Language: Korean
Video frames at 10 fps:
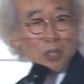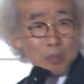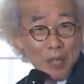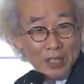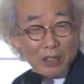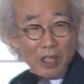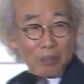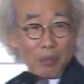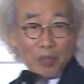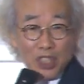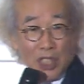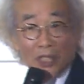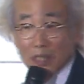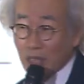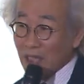이 패션 상품
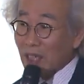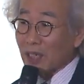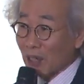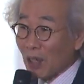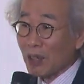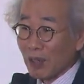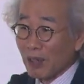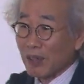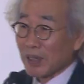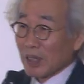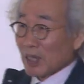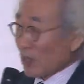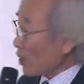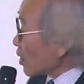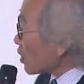시장이 상당히 커요.
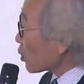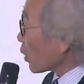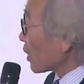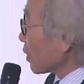1조가